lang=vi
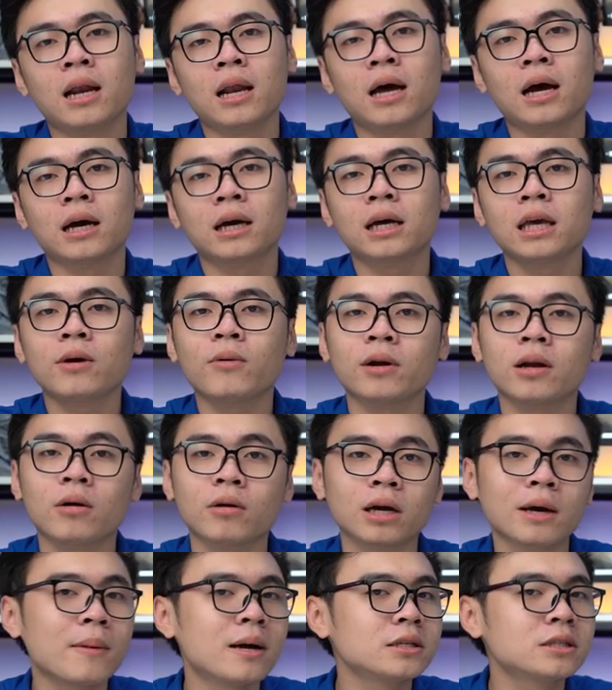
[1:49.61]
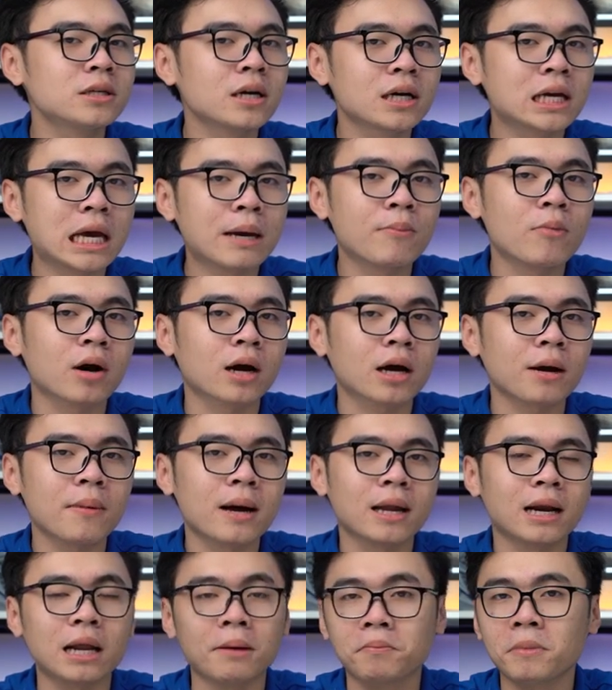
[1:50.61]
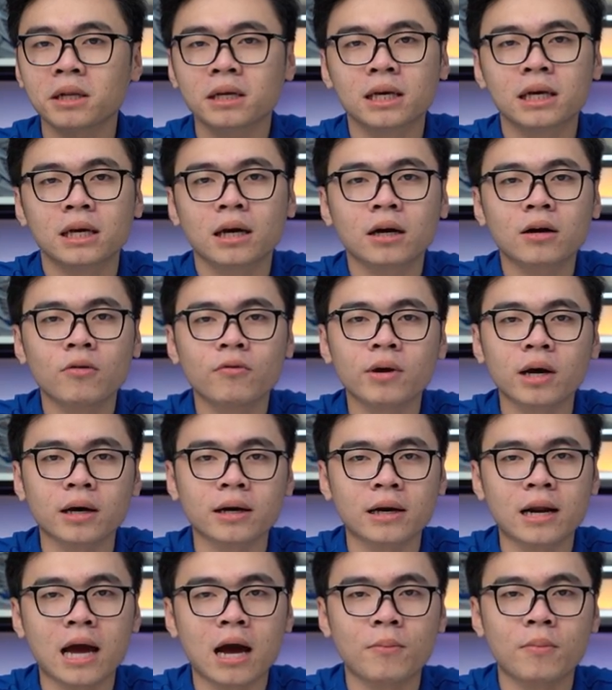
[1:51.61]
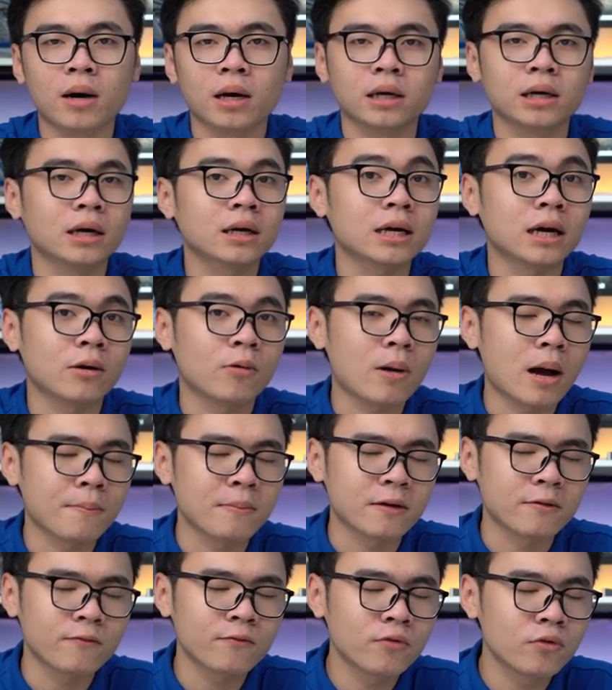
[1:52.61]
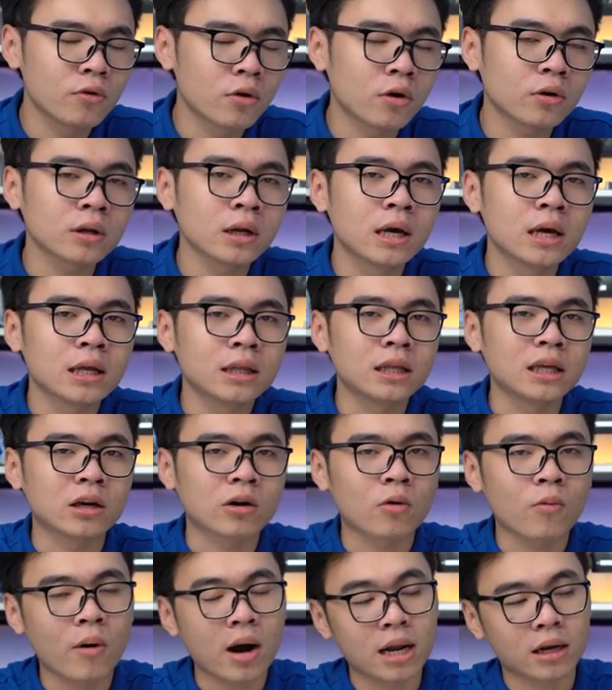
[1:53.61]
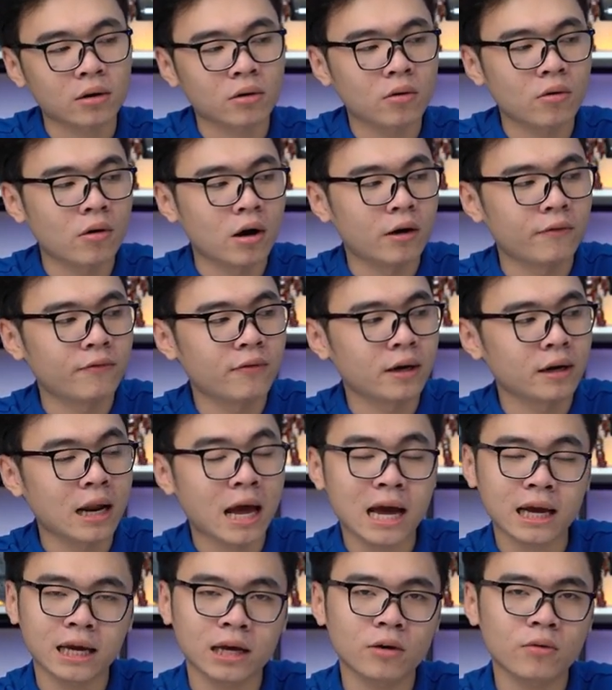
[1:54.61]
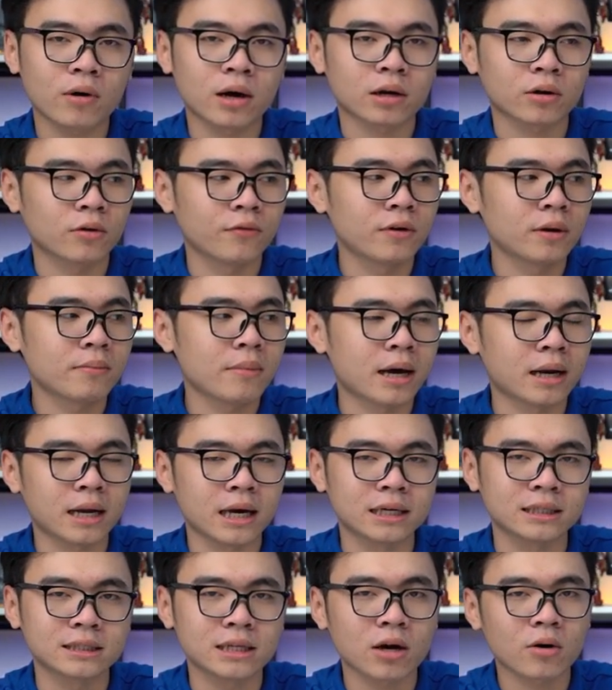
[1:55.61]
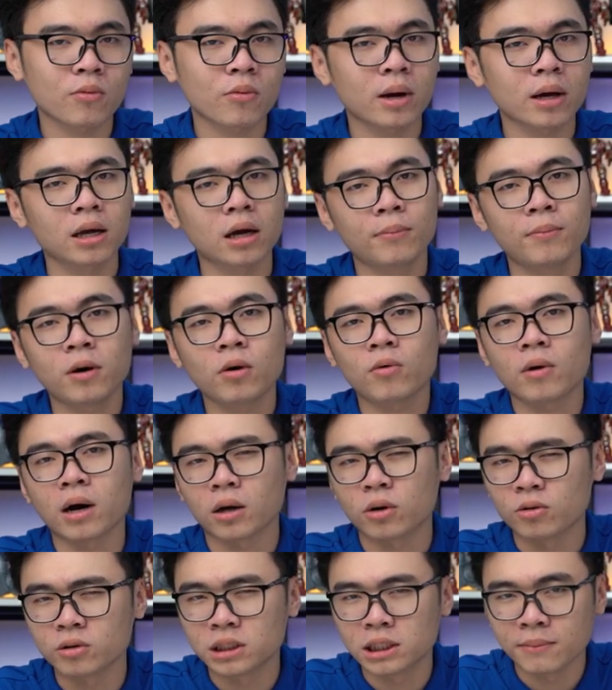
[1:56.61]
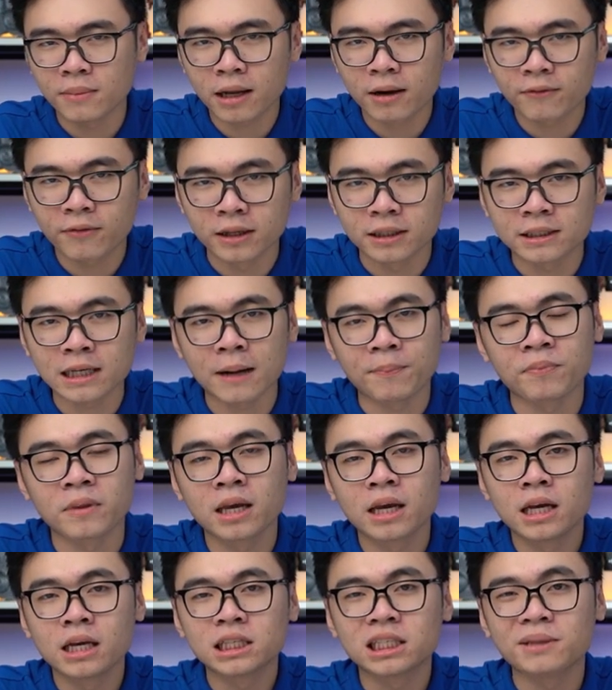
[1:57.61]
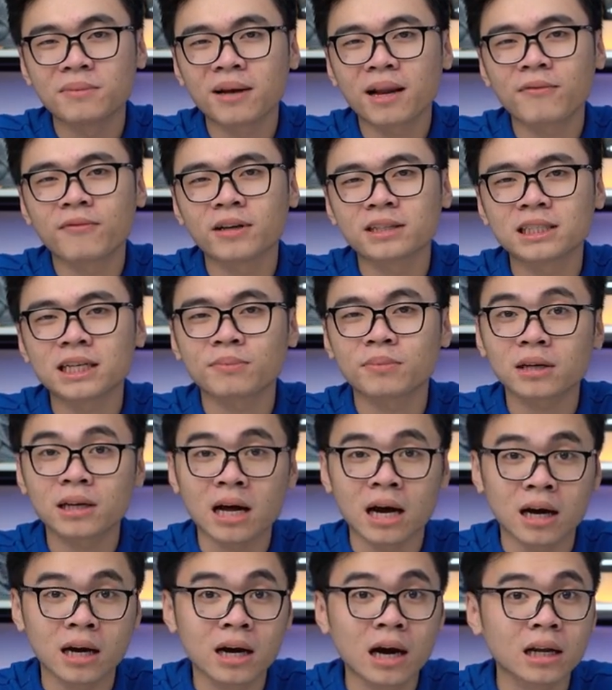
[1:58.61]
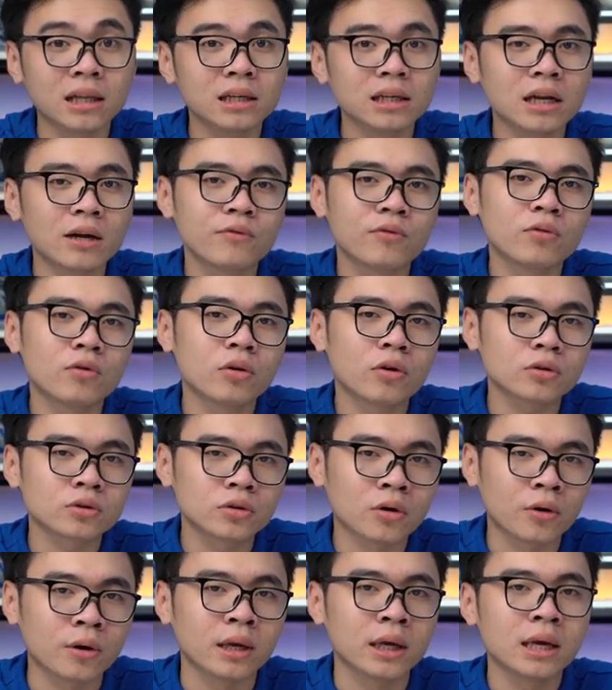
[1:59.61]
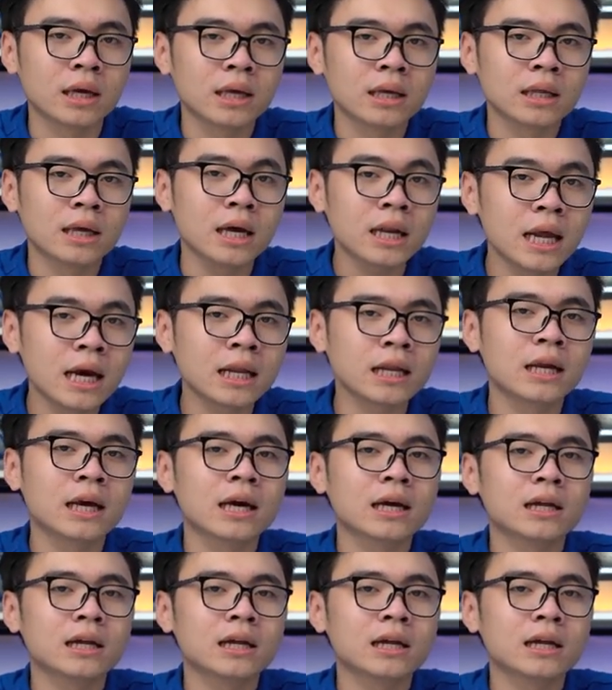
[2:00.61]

là khi hoạt động các bạn chơi game hoặc các bạn làm bất kỳ các công việc nào mà khiến cả các bạn bị full load thì quạt của phần hai cánh quạt của phiên bản này sẽ quay ở mức khoảng độ 95%. 95% tức là gần như là full load rồi. Thế nên